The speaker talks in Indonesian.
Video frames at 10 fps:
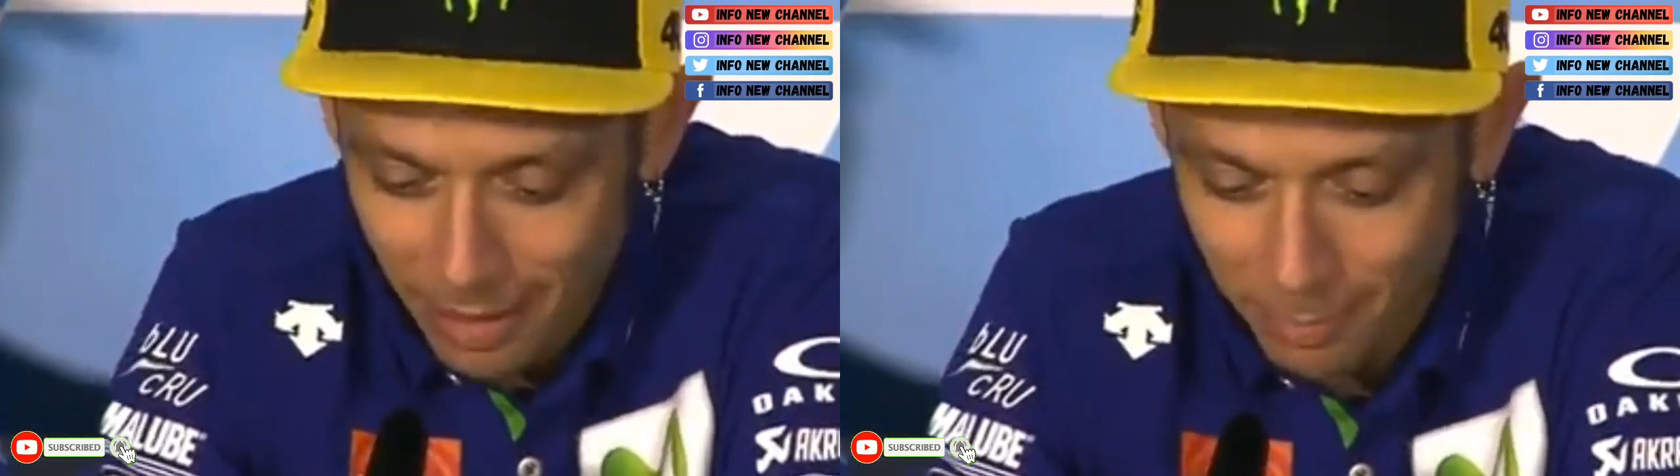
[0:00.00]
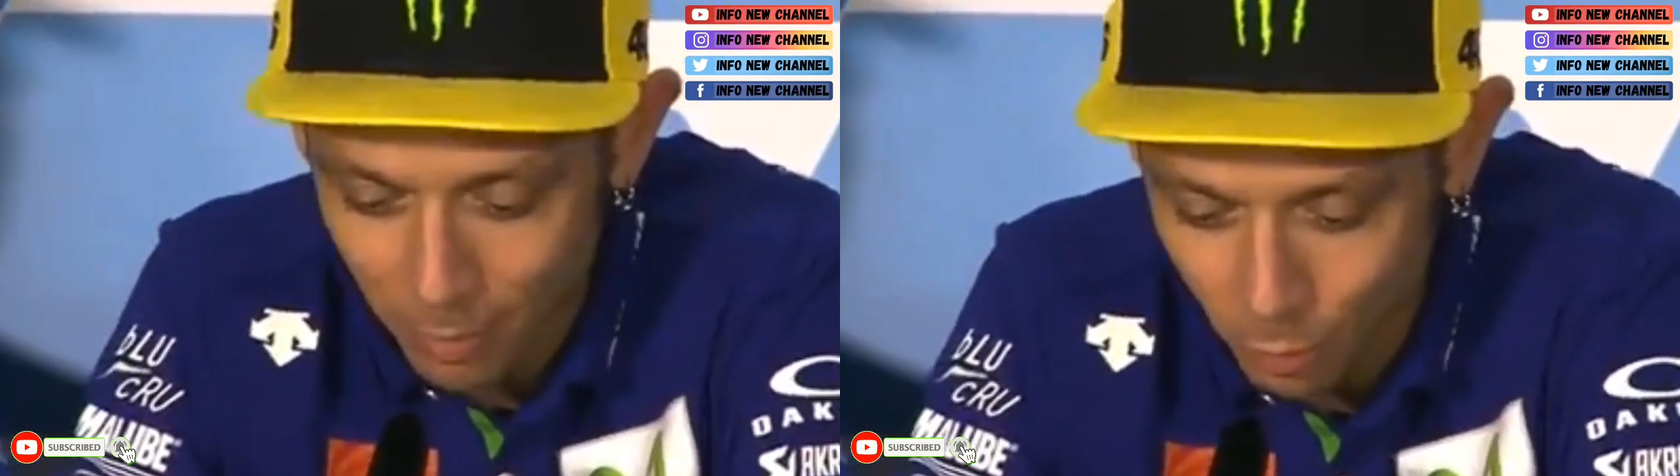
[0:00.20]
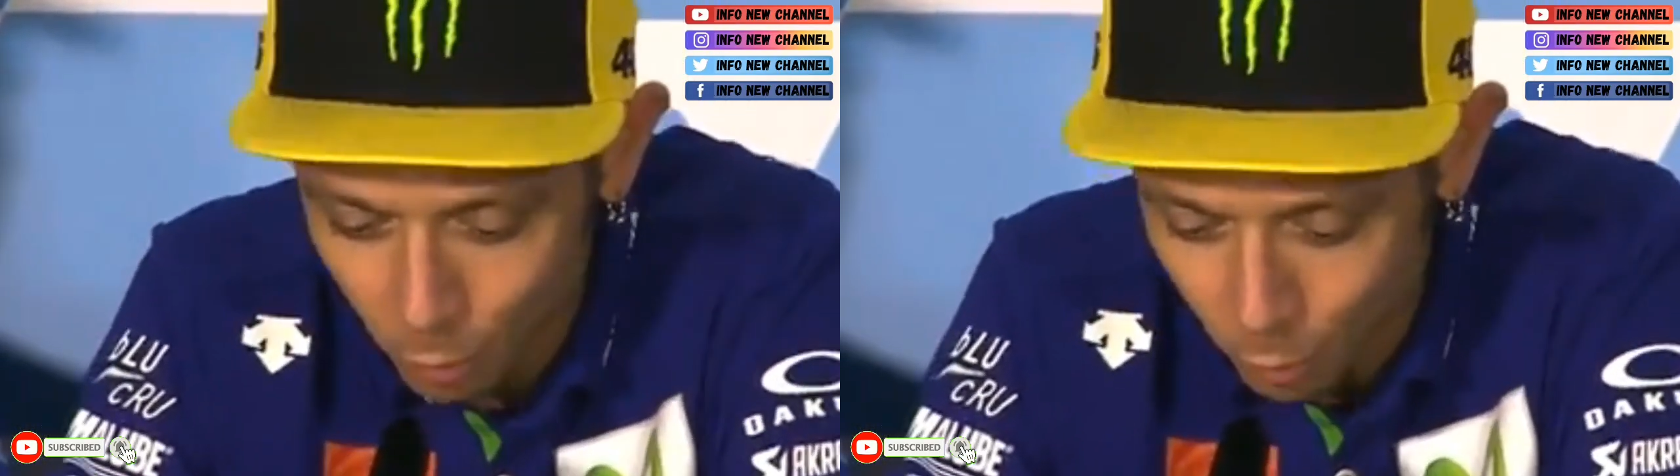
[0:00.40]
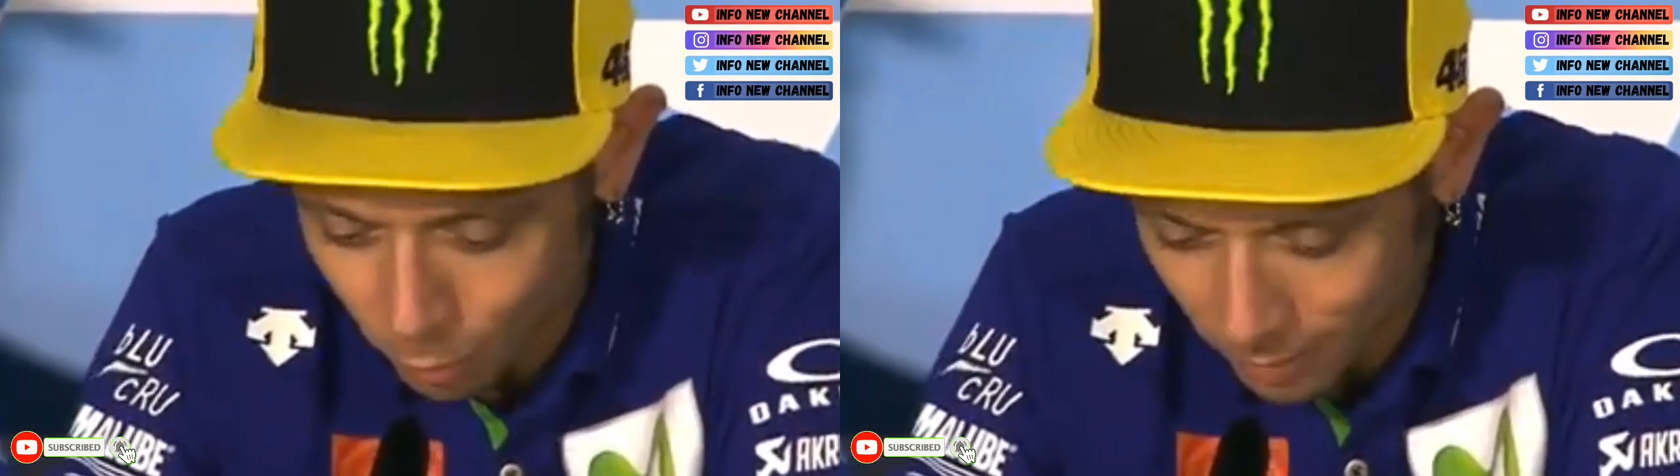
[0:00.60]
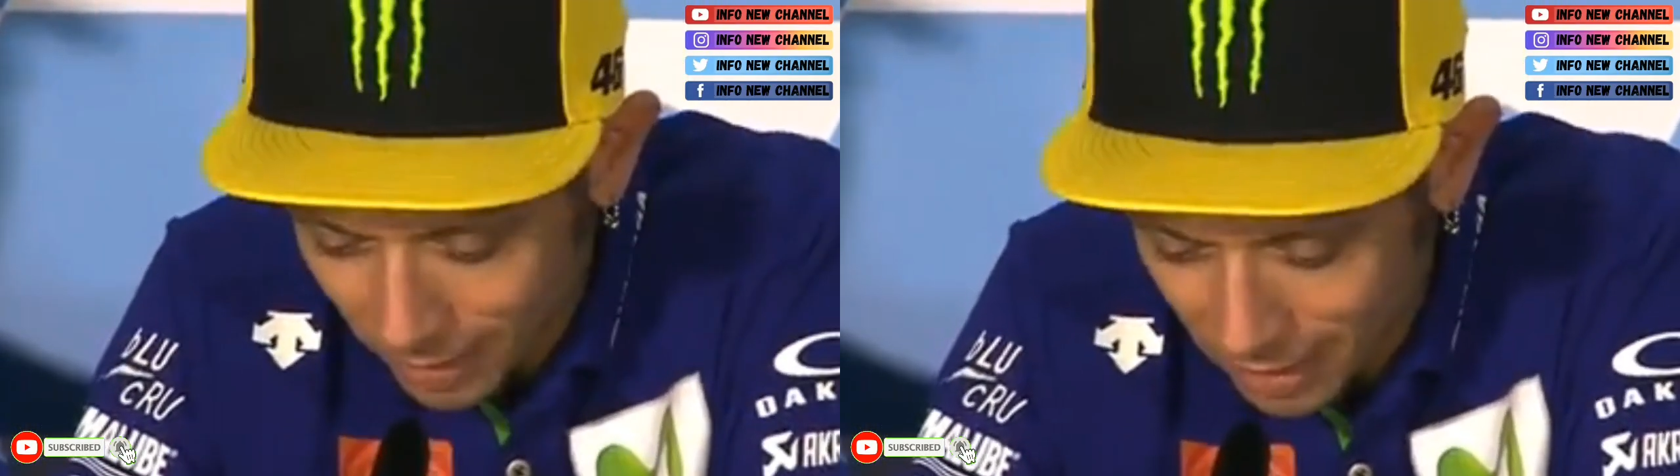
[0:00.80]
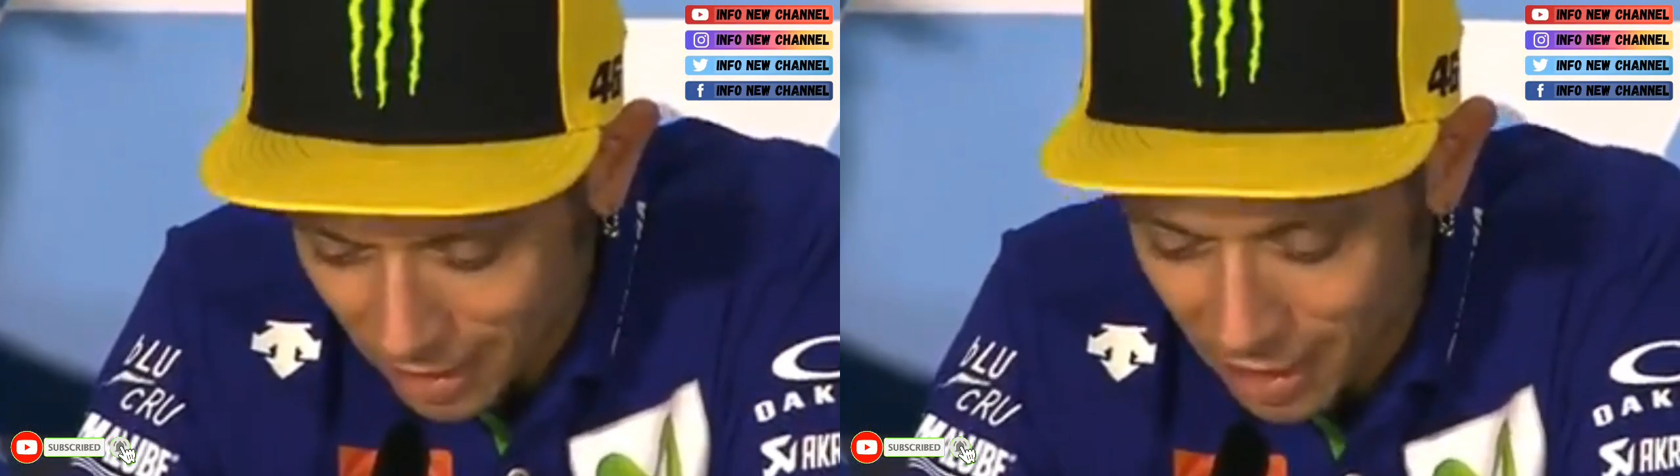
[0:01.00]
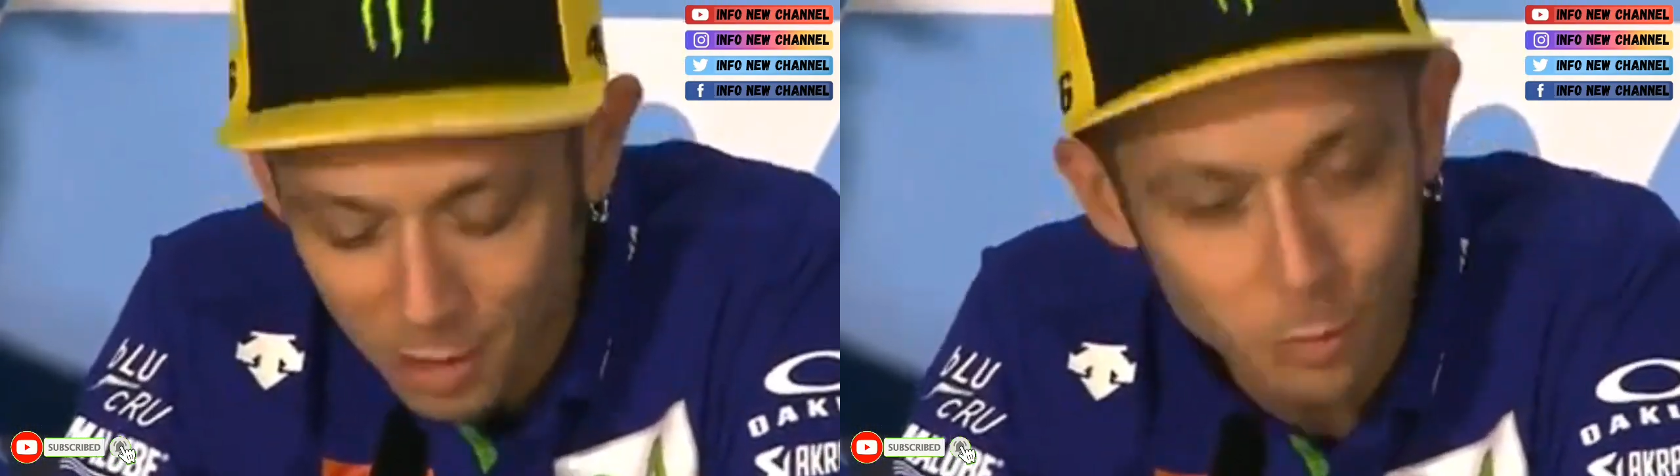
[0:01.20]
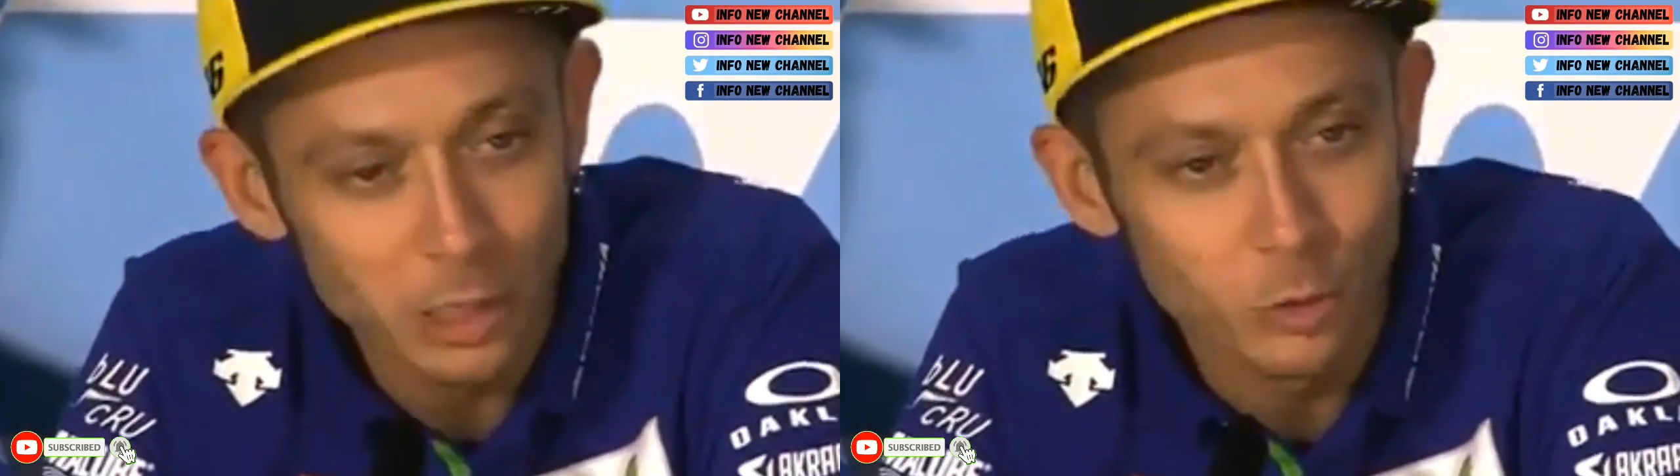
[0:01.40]
menjadi salah satu tim
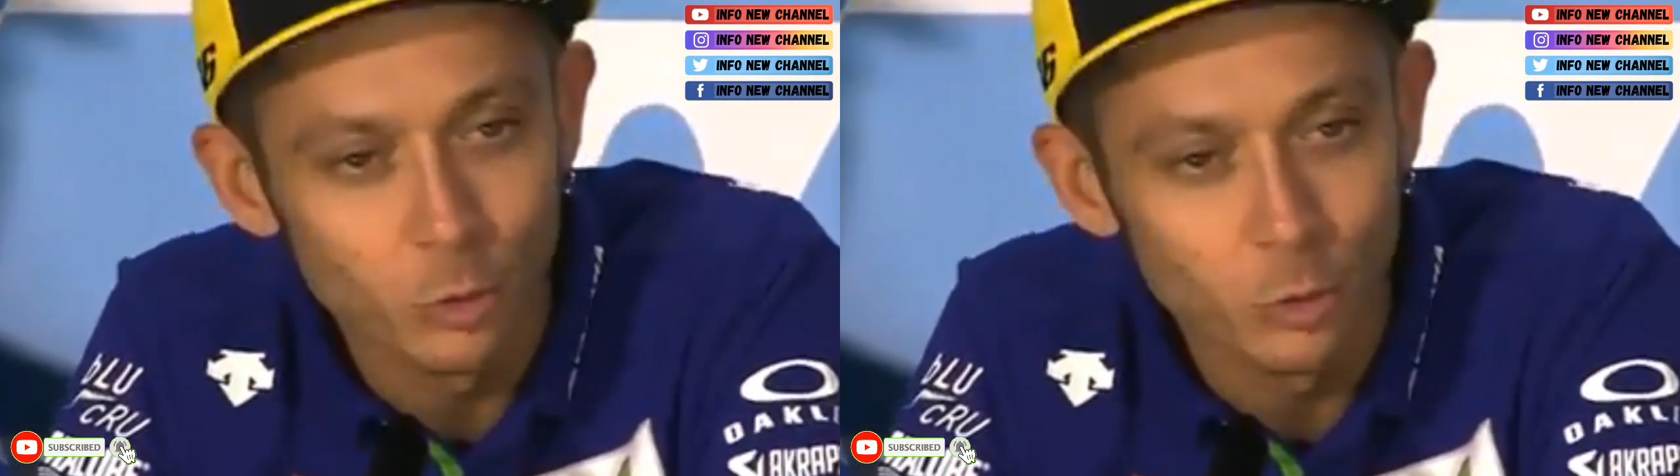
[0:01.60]
terkuat